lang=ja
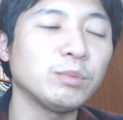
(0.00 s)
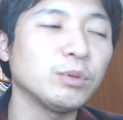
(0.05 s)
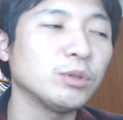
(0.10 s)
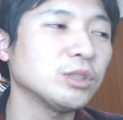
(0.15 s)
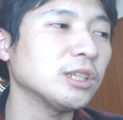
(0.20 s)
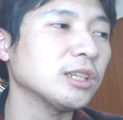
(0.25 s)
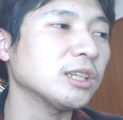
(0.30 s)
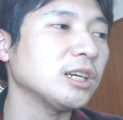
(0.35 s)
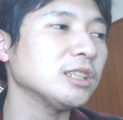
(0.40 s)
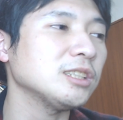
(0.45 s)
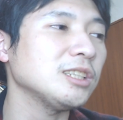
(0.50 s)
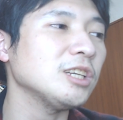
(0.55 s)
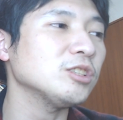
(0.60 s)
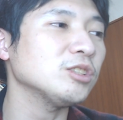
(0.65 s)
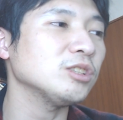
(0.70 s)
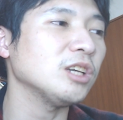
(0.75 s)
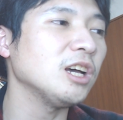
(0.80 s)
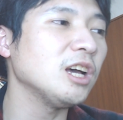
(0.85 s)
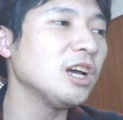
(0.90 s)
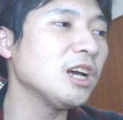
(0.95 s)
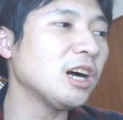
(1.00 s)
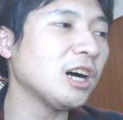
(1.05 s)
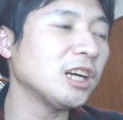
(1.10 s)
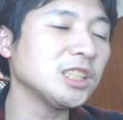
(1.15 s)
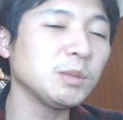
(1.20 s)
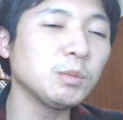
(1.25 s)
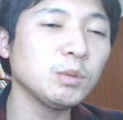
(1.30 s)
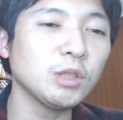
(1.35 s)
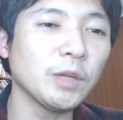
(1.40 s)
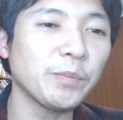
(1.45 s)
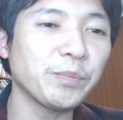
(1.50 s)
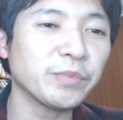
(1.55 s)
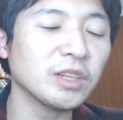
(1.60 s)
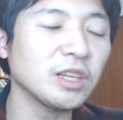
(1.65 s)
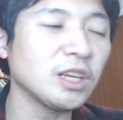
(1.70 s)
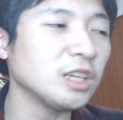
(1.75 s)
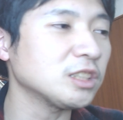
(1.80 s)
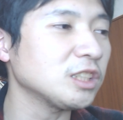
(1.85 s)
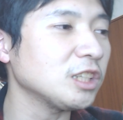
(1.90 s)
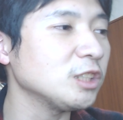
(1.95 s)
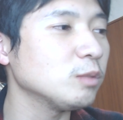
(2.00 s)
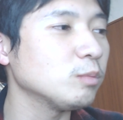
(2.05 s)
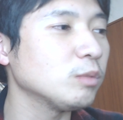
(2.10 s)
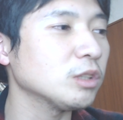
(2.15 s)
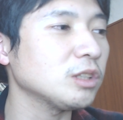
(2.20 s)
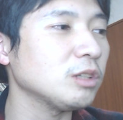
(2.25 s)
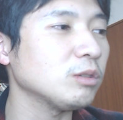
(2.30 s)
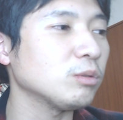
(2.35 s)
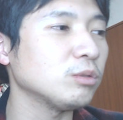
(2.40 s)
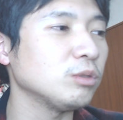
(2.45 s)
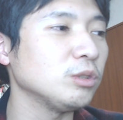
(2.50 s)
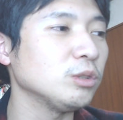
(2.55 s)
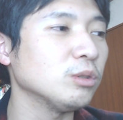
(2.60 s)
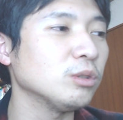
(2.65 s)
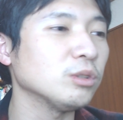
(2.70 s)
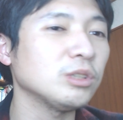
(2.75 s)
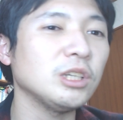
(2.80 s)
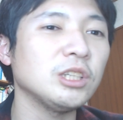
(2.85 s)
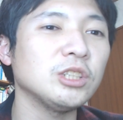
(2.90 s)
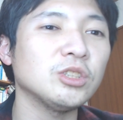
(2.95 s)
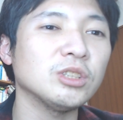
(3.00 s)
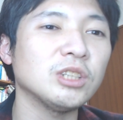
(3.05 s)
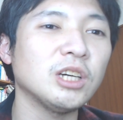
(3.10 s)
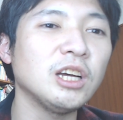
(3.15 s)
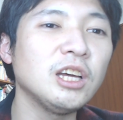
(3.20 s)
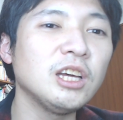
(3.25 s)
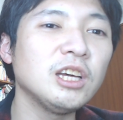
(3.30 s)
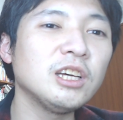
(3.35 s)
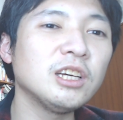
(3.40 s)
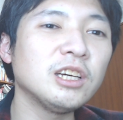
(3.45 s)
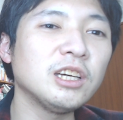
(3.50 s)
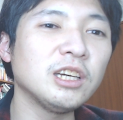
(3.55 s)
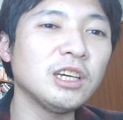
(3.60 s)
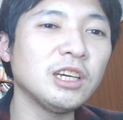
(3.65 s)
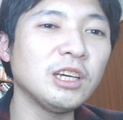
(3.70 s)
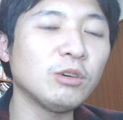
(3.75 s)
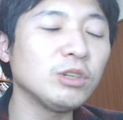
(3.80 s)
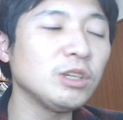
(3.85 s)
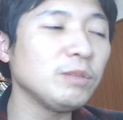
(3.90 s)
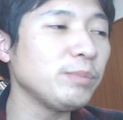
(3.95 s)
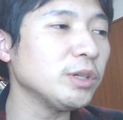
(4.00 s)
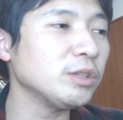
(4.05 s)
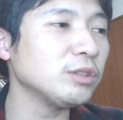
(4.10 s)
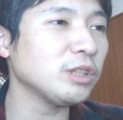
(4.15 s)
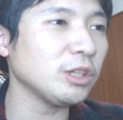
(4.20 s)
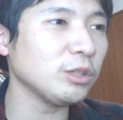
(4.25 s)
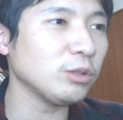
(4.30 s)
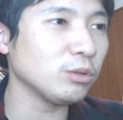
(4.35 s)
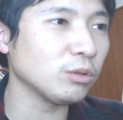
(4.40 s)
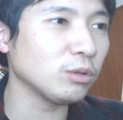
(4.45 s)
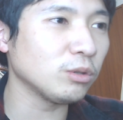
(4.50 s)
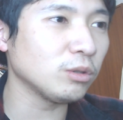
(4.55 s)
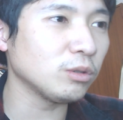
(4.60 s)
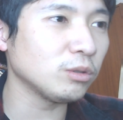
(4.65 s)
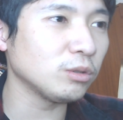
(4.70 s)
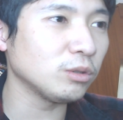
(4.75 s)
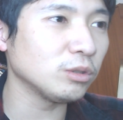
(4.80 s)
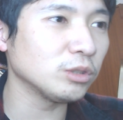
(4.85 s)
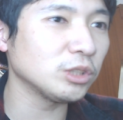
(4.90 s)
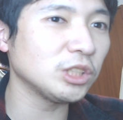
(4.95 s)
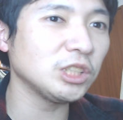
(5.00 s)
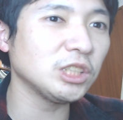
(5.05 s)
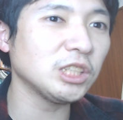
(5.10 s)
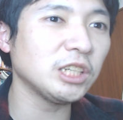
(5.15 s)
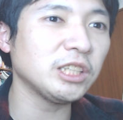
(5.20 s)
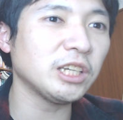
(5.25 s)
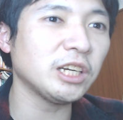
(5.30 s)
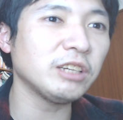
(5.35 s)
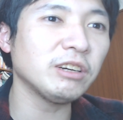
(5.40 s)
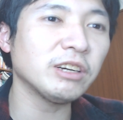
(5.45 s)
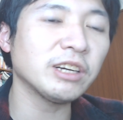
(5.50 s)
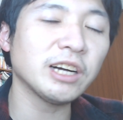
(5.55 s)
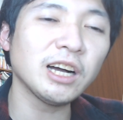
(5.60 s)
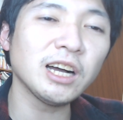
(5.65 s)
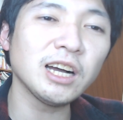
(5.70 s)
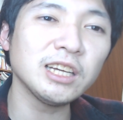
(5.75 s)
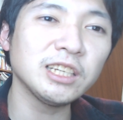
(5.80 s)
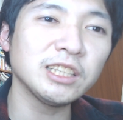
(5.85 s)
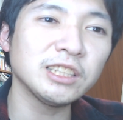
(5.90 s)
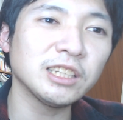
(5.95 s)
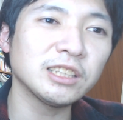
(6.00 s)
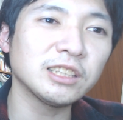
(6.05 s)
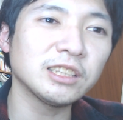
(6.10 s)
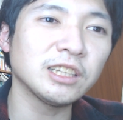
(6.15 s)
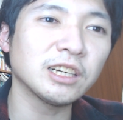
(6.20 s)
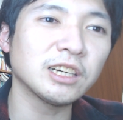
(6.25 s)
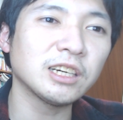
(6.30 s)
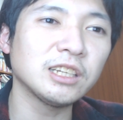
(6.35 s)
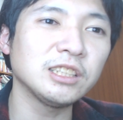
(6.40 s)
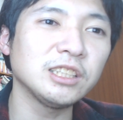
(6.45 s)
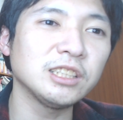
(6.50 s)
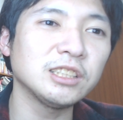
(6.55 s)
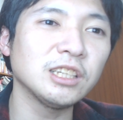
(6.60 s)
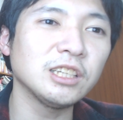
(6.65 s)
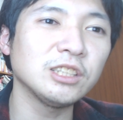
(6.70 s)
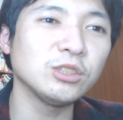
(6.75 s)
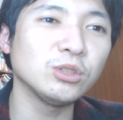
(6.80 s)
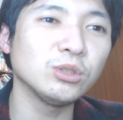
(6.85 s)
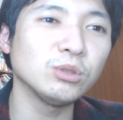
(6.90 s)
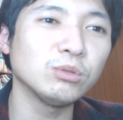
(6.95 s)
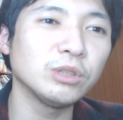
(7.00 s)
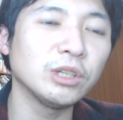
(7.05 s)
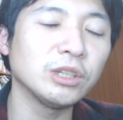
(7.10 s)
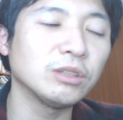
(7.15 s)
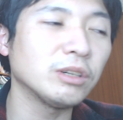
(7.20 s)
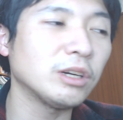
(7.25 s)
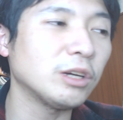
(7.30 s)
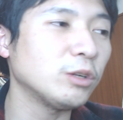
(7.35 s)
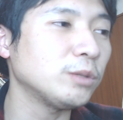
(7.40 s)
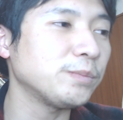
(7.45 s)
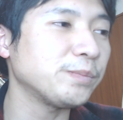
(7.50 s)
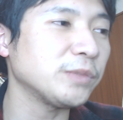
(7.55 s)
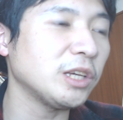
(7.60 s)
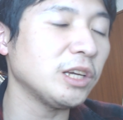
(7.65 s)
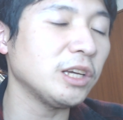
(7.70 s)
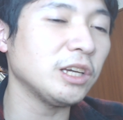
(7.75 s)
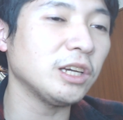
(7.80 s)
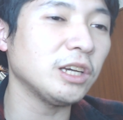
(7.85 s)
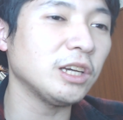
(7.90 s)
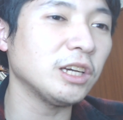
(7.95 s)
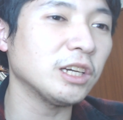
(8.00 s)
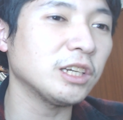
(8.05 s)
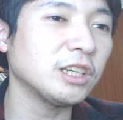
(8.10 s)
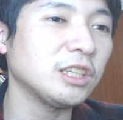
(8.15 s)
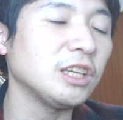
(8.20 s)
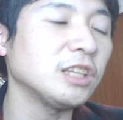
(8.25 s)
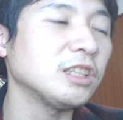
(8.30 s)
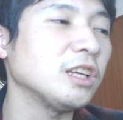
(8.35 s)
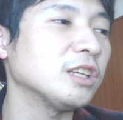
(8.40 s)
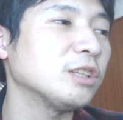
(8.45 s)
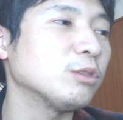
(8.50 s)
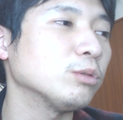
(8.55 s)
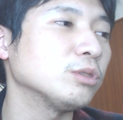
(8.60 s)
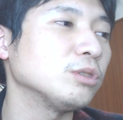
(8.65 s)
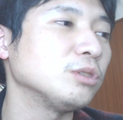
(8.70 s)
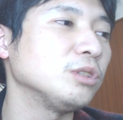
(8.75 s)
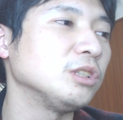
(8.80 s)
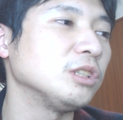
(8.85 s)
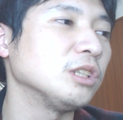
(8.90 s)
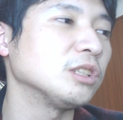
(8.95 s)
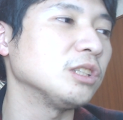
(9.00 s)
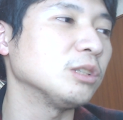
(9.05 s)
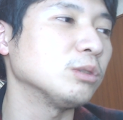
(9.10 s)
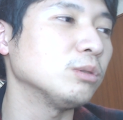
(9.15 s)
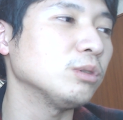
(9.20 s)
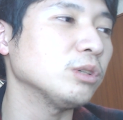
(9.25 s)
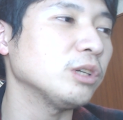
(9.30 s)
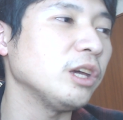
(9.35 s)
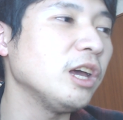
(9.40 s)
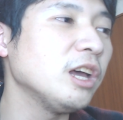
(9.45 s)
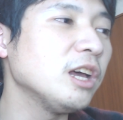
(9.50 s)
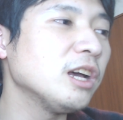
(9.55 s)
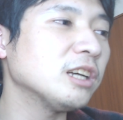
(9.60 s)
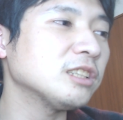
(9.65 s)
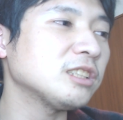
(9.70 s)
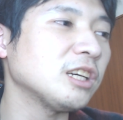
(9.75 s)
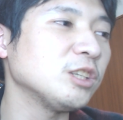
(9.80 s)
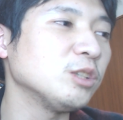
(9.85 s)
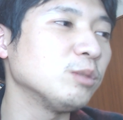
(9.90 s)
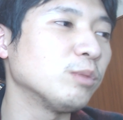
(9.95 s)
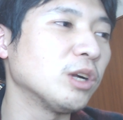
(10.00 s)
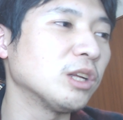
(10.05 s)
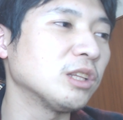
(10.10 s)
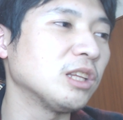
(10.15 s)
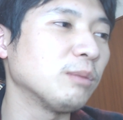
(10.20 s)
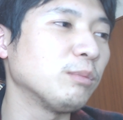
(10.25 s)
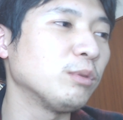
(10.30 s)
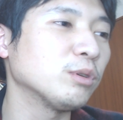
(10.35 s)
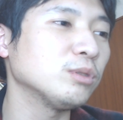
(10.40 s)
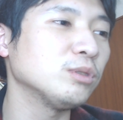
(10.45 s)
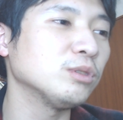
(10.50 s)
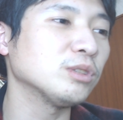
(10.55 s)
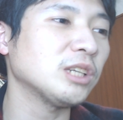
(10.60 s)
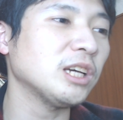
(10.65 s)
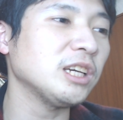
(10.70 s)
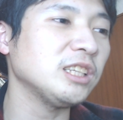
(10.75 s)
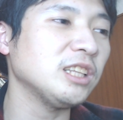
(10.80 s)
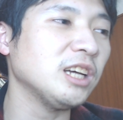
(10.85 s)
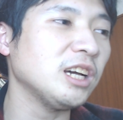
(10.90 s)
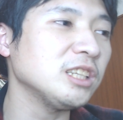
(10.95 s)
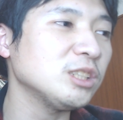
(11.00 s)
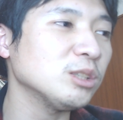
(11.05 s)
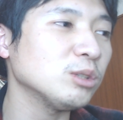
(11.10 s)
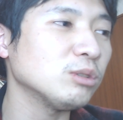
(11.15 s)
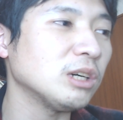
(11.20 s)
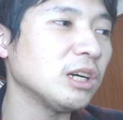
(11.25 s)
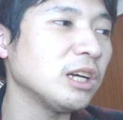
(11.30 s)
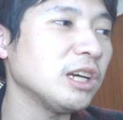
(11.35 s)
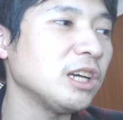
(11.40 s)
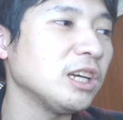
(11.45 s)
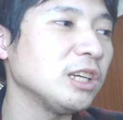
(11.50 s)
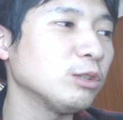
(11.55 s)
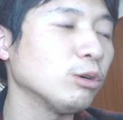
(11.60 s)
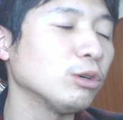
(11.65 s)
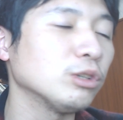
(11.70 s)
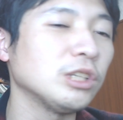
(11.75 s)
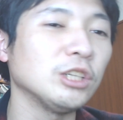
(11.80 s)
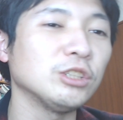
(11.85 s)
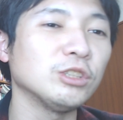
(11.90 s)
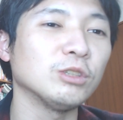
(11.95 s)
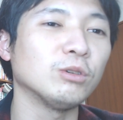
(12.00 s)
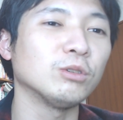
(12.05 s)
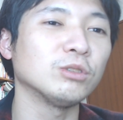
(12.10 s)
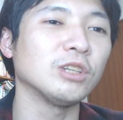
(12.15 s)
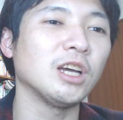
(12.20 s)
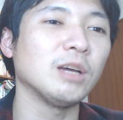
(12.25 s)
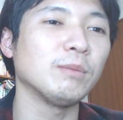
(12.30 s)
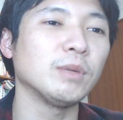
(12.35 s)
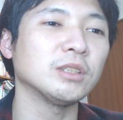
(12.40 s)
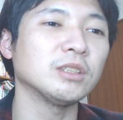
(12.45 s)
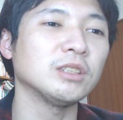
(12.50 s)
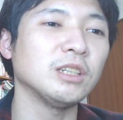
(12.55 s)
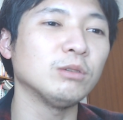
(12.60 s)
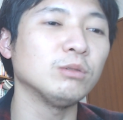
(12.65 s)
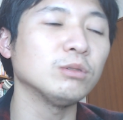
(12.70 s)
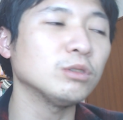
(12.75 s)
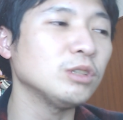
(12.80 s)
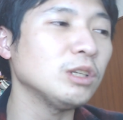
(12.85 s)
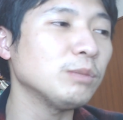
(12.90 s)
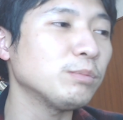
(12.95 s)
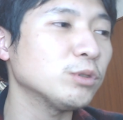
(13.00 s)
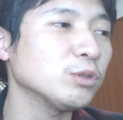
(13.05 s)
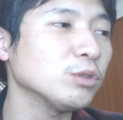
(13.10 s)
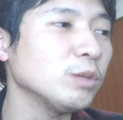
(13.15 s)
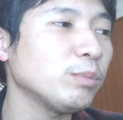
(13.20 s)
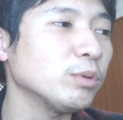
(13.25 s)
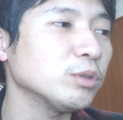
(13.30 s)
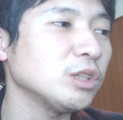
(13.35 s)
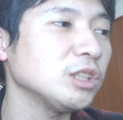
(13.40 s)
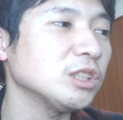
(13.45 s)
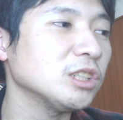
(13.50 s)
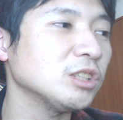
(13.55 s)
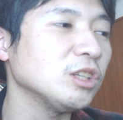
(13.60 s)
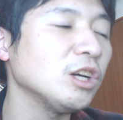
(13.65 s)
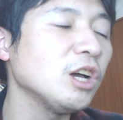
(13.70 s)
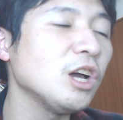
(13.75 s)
プロサッカー選手で初めて、ね、サインをもらったのはこの伊藤選手が、えー、オリンピック代表候補の試合で、あれはガーナだったからにせんじゅうごねんぐらいの、えー、来ていて鳥栖にですね、その時サインをもらった僕のサインだいいち号は、えー、伊藤選手でございます。えー、本当ね、すごいポテンシャル